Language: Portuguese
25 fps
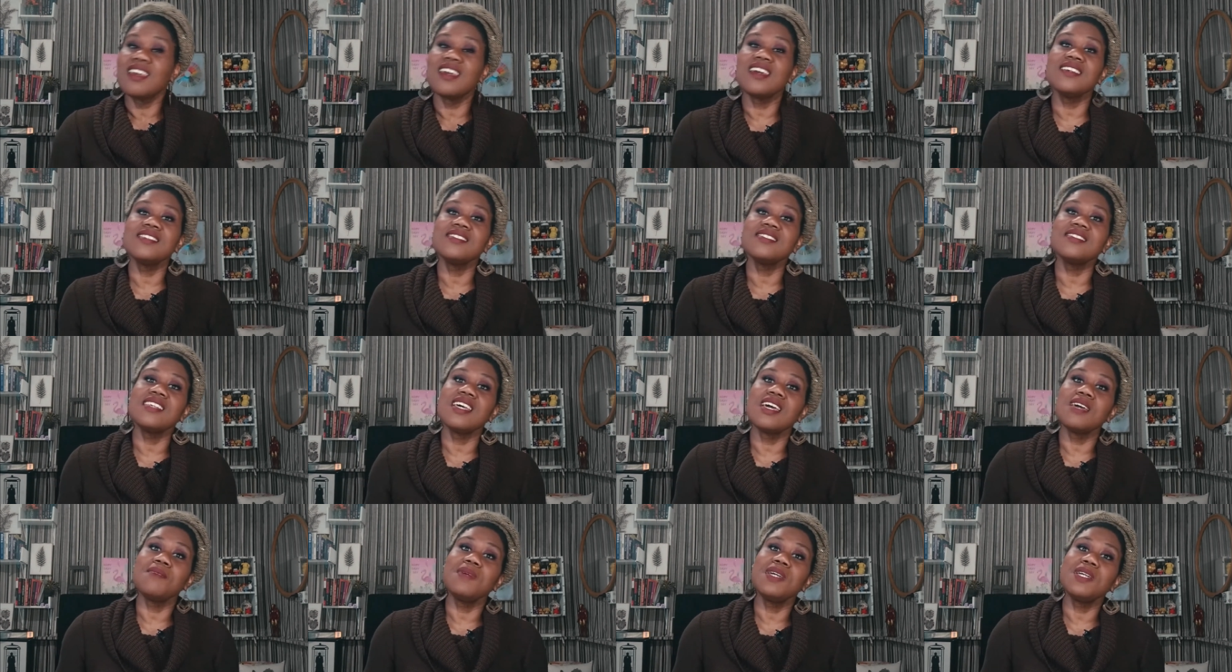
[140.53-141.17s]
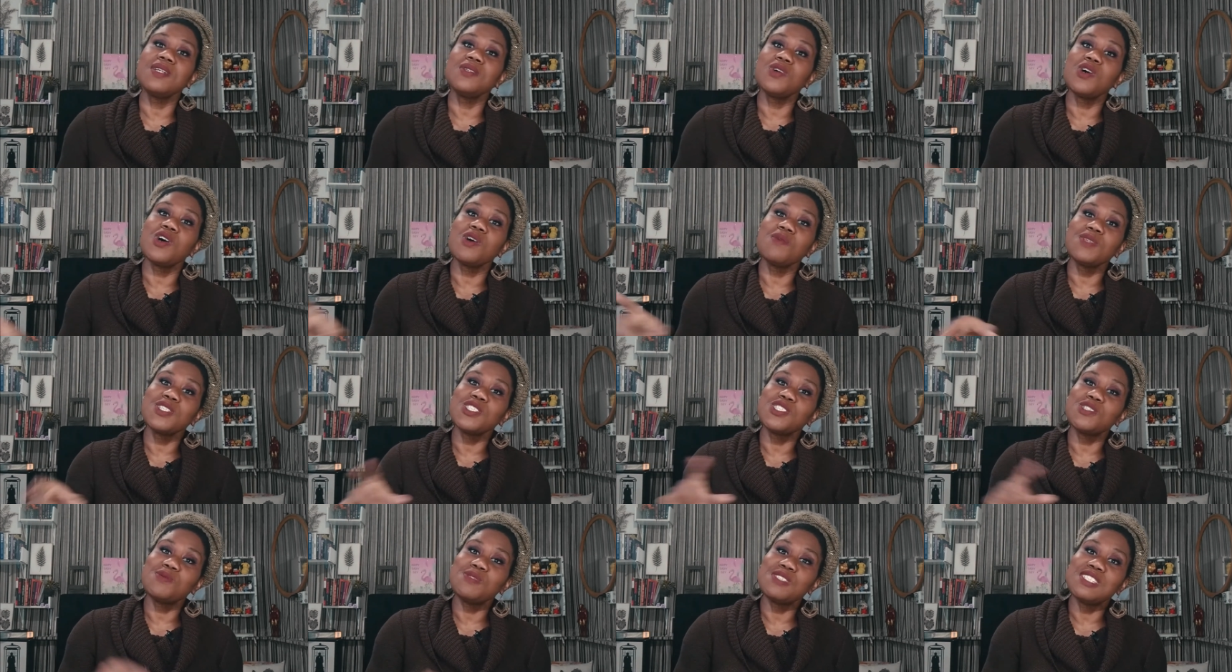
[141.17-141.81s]
recebem
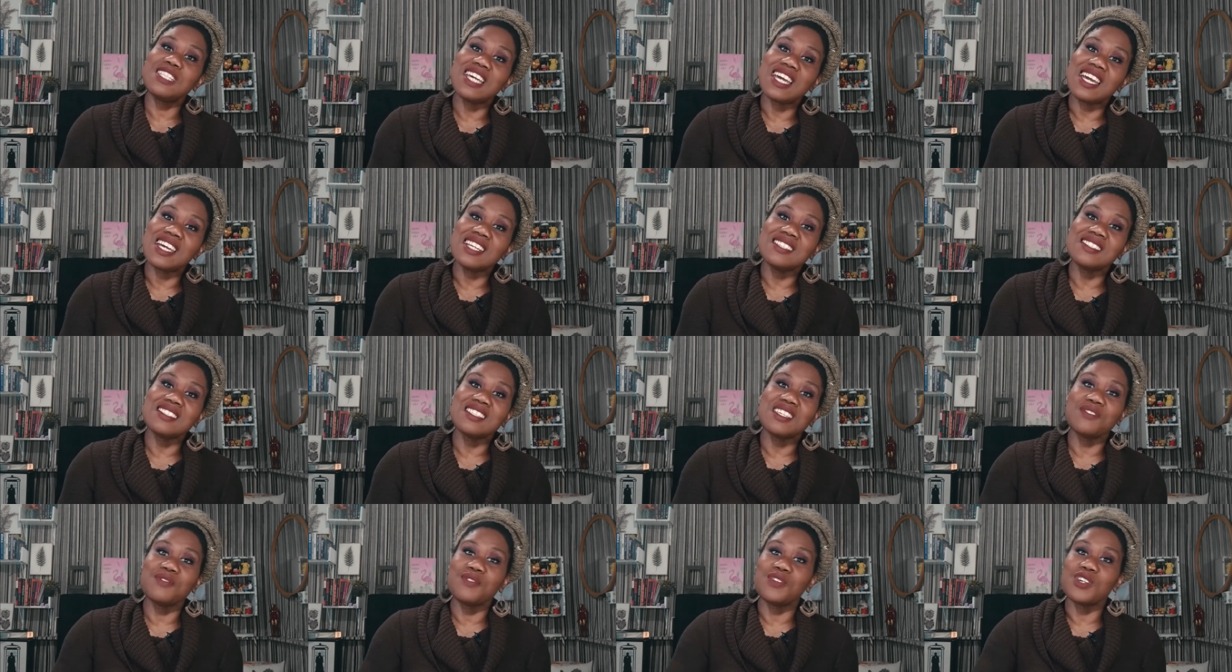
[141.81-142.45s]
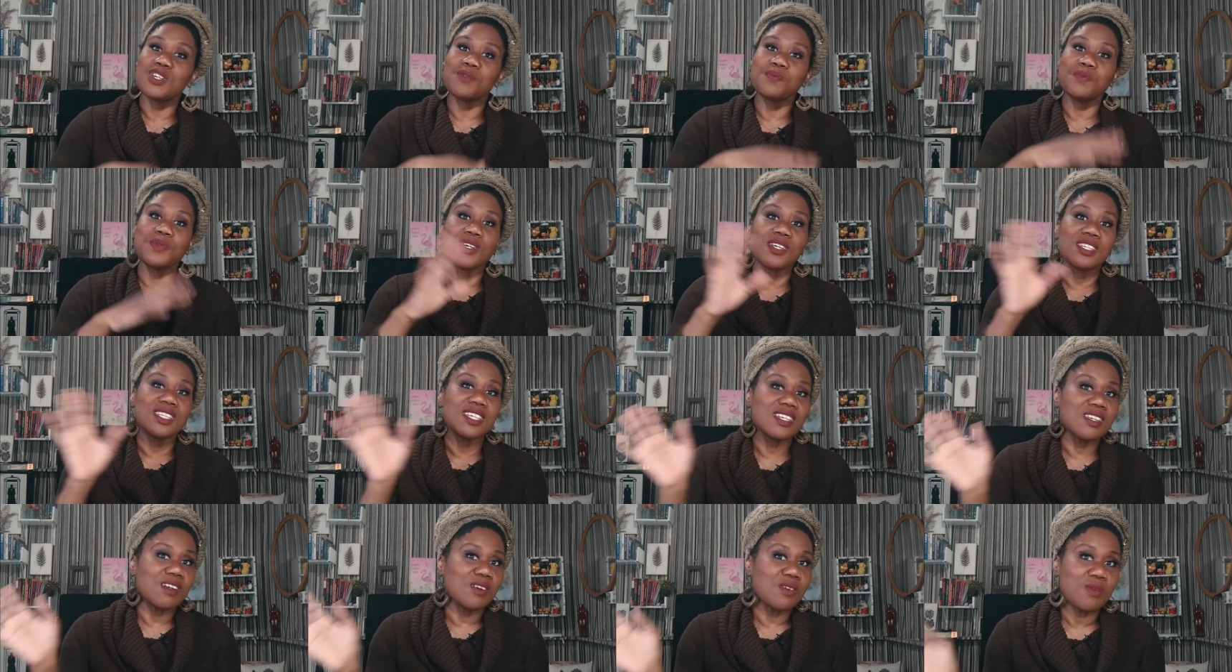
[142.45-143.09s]
nome de mulheres que foram
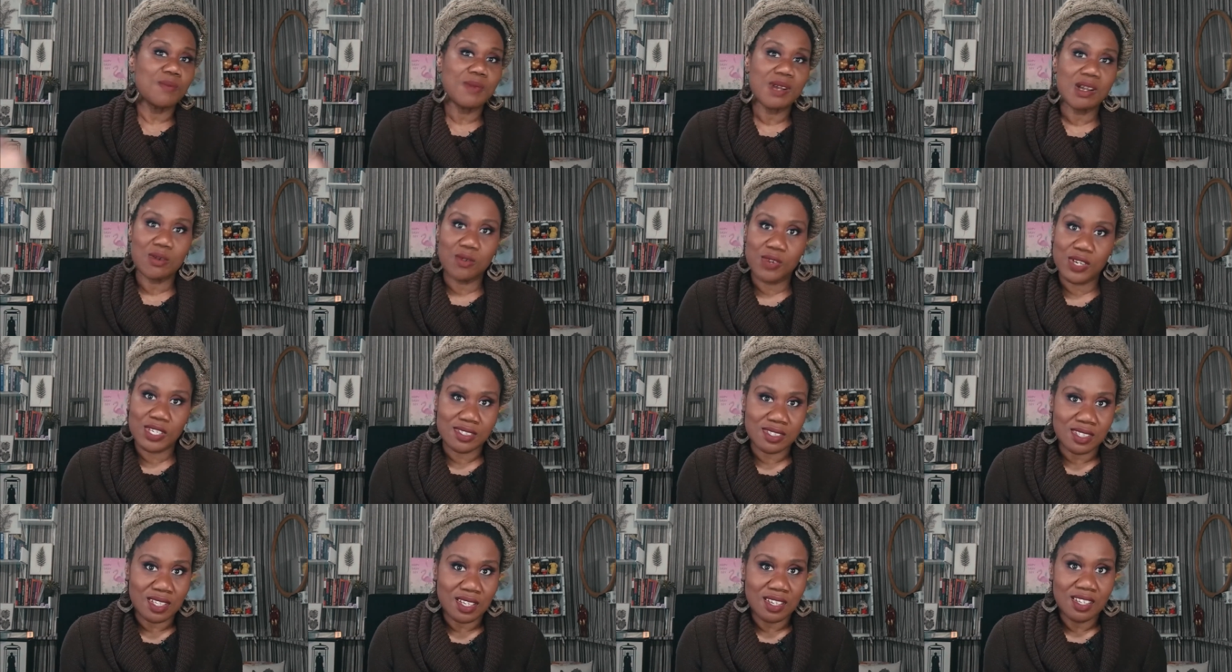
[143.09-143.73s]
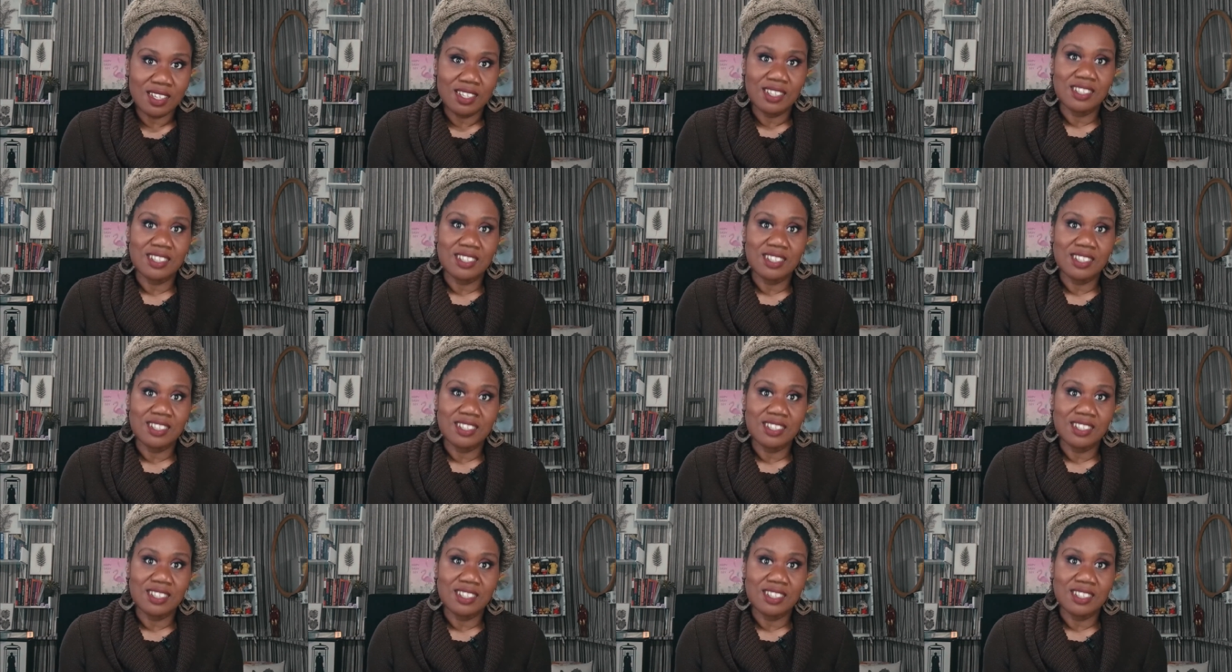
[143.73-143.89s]
pioneiras em alguma coisa.